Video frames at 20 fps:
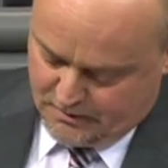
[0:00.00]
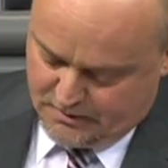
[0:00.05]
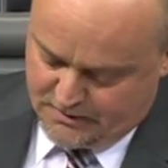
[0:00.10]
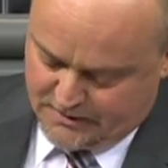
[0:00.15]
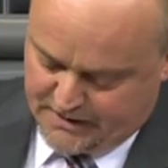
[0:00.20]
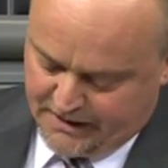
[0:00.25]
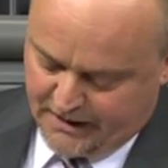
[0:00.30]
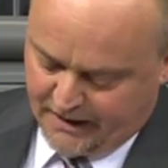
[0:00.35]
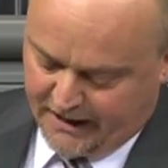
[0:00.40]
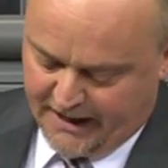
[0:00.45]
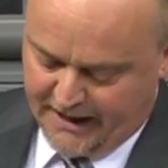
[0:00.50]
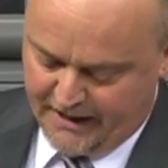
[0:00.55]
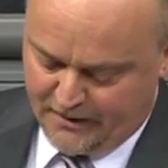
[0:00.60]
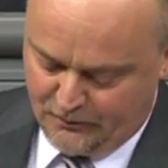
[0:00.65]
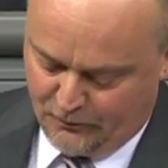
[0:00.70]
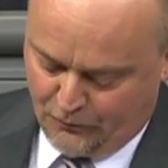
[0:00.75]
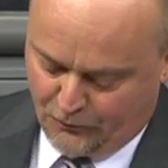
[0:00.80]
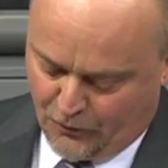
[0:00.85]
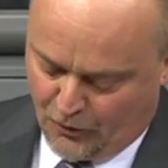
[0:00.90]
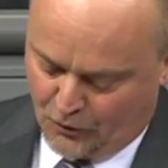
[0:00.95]
Sie
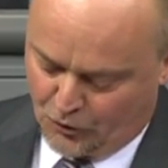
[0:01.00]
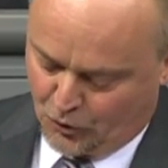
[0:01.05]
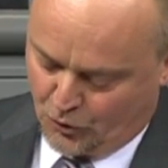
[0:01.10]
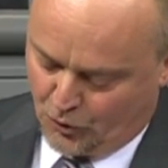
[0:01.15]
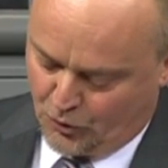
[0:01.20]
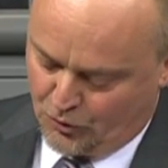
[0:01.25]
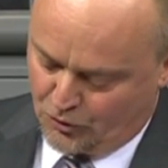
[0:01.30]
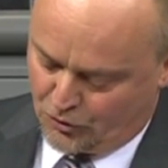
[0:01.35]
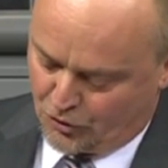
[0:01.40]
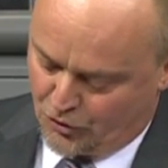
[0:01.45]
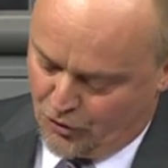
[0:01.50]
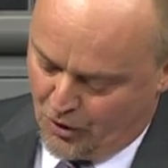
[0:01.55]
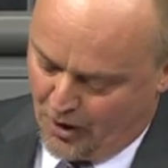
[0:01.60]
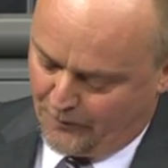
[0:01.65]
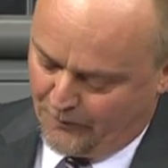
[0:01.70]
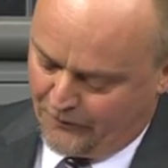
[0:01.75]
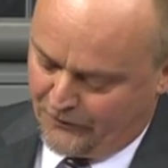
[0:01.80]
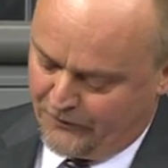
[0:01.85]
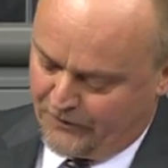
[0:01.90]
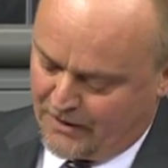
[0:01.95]
reden von grünen
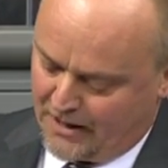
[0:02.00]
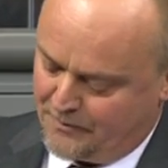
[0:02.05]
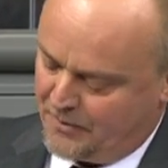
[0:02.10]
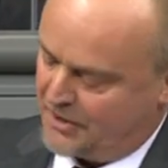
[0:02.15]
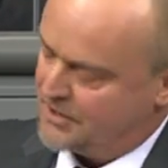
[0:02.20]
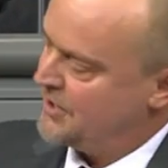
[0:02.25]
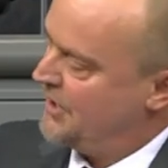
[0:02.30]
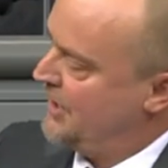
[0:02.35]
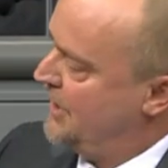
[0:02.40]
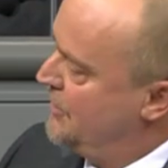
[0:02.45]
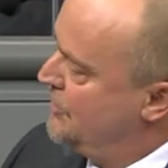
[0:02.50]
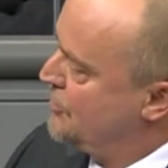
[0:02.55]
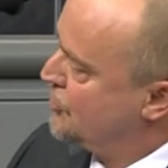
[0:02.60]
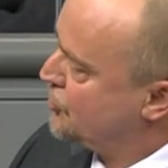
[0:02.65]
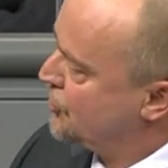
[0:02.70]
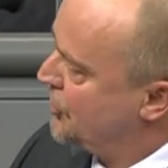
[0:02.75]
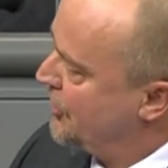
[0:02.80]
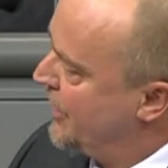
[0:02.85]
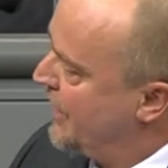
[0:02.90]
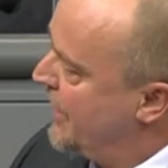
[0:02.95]
Knöpfen, damit die
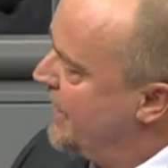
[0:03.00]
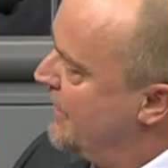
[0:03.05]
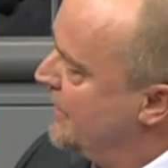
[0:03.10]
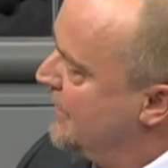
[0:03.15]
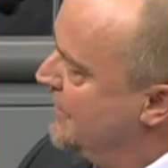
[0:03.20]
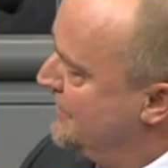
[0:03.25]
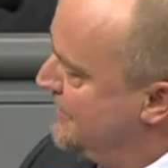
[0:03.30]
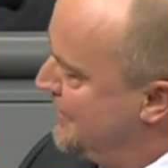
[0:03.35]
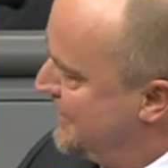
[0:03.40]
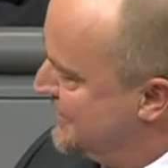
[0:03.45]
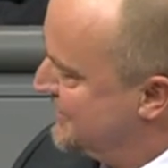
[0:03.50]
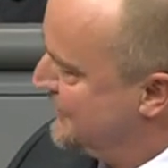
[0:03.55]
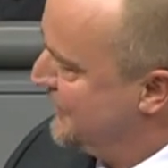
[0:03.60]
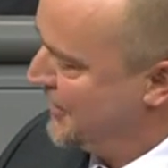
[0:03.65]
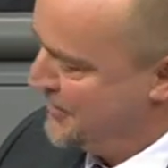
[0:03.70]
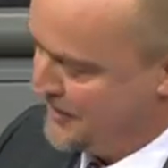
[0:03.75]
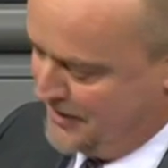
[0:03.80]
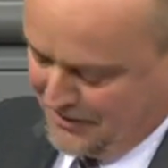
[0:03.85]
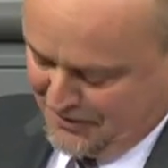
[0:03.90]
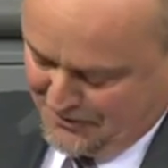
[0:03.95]
indische Näherin, das
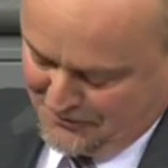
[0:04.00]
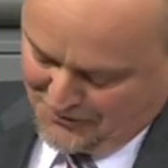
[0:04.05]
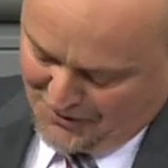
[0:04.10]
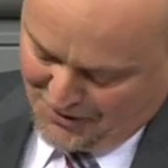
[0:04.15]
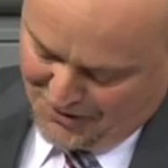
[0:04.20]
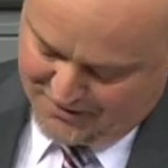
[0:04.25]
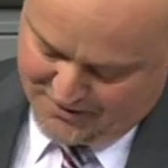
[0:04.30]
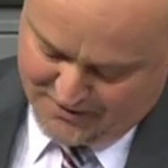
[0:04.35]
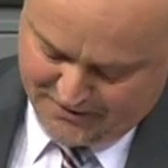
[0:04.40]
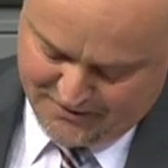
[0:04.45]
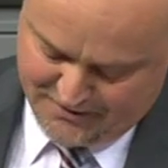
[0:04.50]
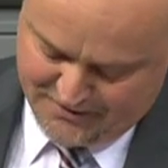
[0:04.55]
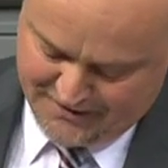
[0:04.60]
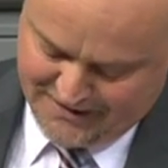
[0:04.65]
waren Ihre Worte,